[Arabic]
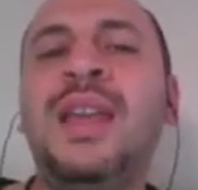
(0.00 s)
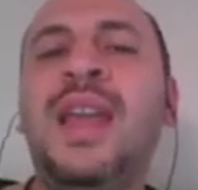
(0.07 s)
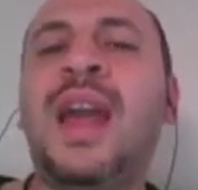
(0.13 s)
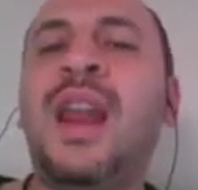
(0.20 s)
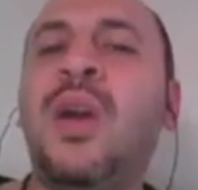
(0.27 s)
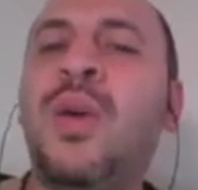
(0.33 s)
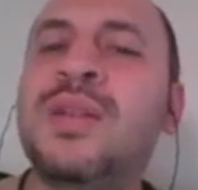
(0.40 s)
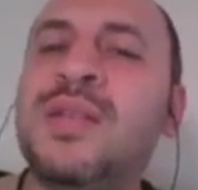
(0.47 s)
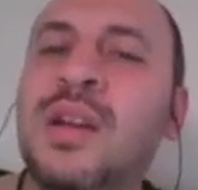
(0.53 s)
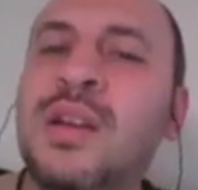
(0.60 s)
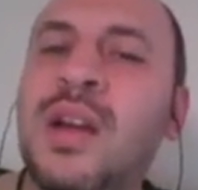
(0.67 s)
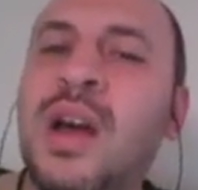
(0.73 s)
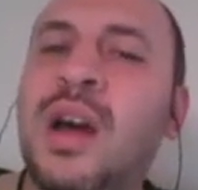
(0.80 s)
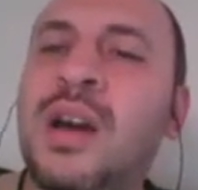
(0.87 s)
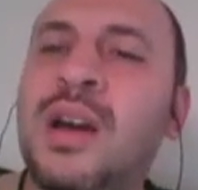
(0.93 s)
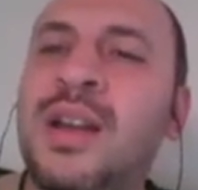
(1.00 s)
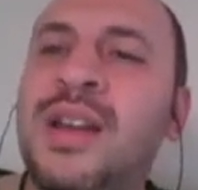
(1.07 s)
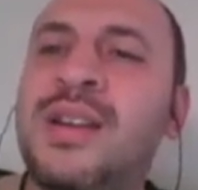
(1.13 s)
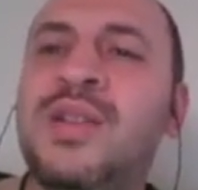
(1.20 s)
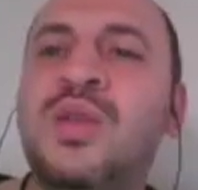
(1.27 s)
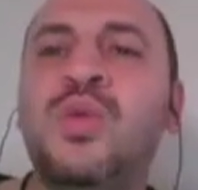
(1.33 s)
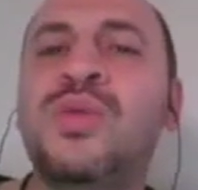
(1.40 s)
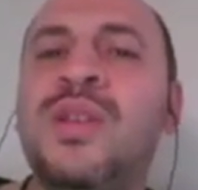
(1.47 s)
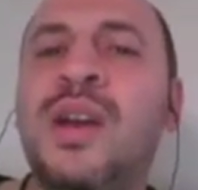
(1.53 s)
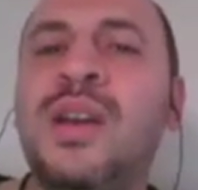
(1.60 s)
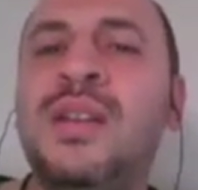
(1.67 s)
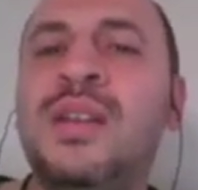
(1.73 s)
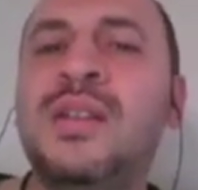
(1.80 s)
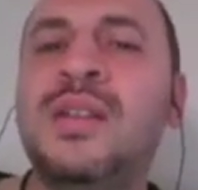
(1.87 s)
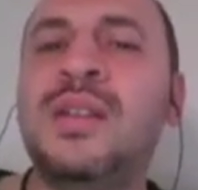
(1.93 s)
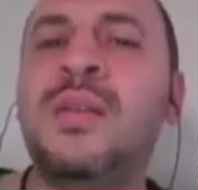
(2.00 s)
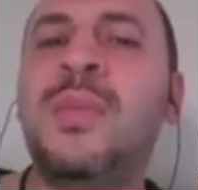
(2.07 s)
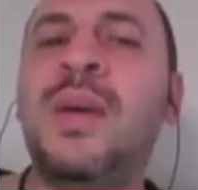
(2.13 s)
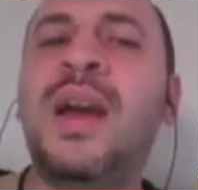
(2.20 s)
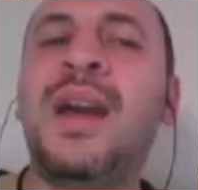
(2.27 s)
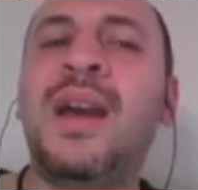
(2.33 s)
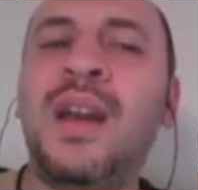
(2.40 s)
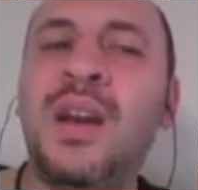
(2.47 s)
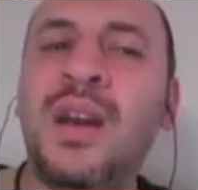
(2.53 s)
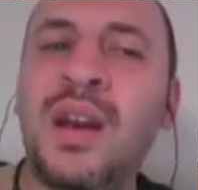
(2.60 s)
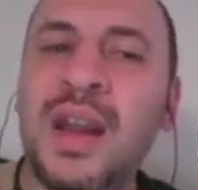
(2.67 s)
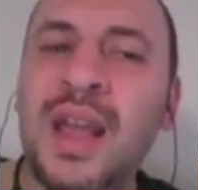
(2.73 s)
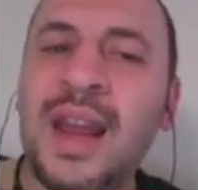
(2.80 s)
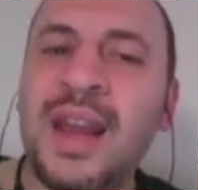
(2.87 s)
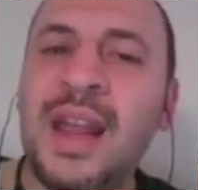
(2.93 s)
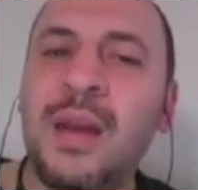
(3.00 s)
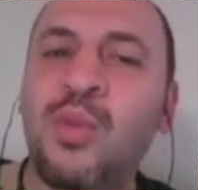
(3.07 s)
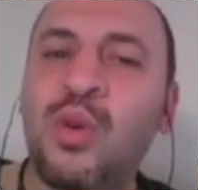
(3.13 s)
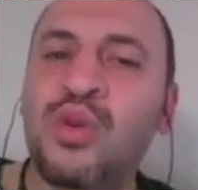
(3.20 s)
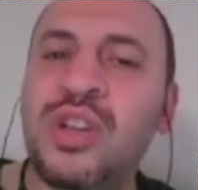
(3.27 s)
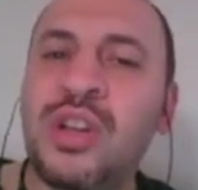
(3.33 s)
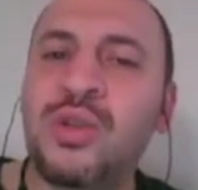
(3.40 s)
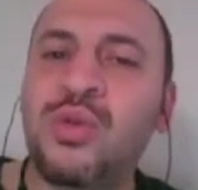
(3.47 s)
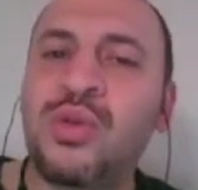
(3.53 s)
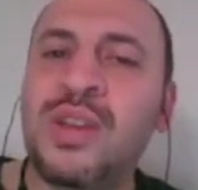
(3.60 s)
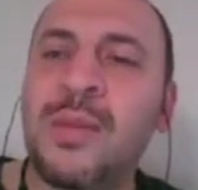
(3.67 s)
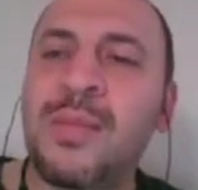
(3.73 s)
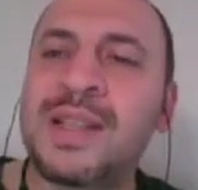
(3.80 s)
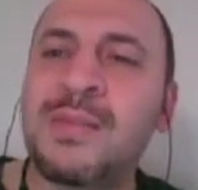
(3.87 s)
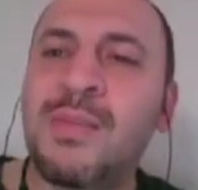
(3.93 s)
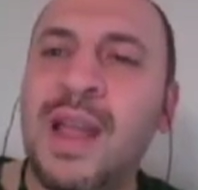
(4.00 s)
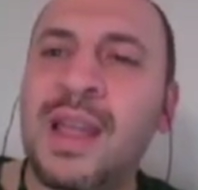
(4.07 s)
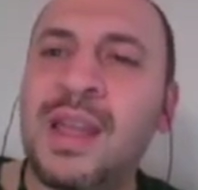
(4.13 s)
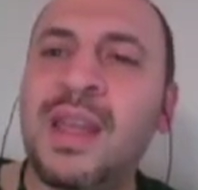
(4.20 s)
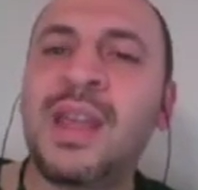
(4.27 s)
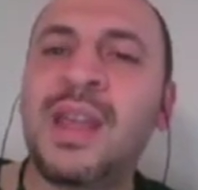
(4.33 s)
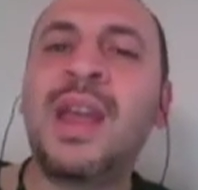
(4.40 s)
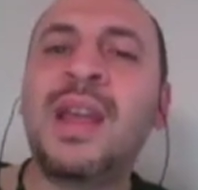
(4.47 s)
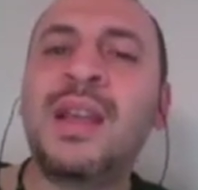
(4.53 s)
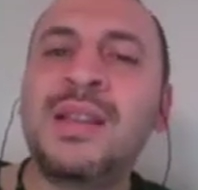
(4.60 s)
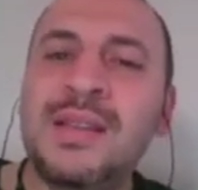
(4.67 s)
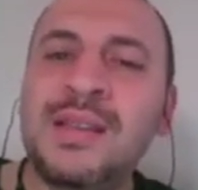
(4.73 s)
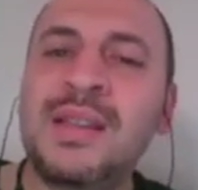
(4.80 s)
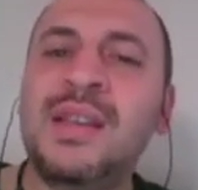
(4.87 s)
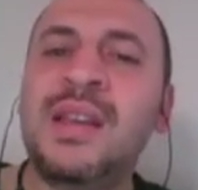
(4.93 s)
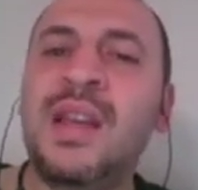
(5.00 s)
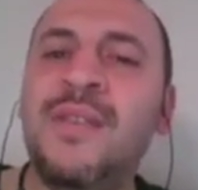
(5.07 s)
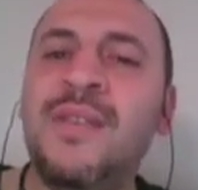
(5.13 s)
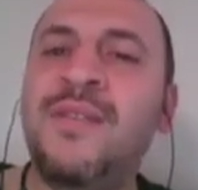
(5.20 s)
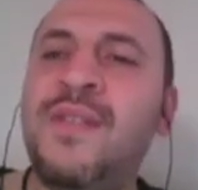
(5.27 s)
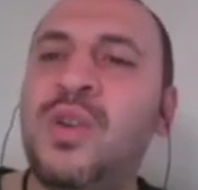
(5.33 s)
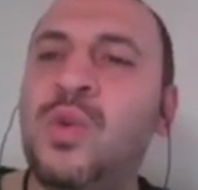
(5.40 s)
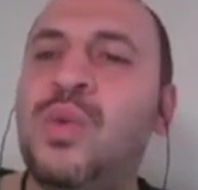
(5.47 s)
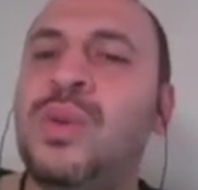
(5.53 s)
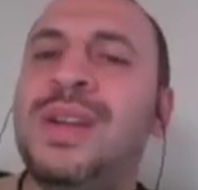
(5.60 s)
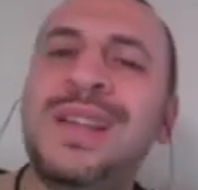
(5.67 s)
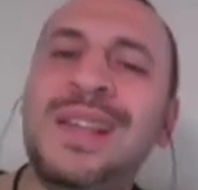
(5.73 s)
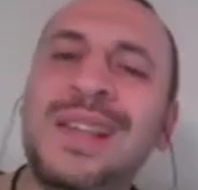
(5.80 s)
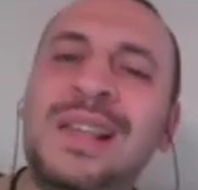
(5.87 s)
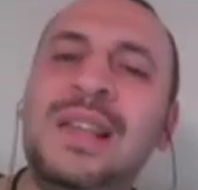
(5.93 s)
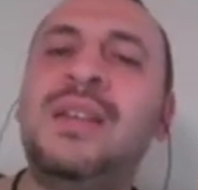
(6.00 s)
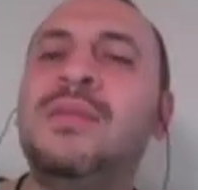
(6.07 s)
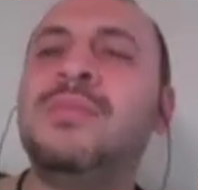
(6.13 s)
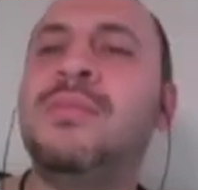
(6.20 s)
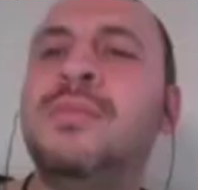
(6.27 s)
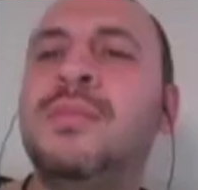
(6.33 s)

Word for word: يعني لو هصنع اريثروسايت يبقى الخليه البروجينيتور دي هيبقى اسمها ايه سي اف يو اي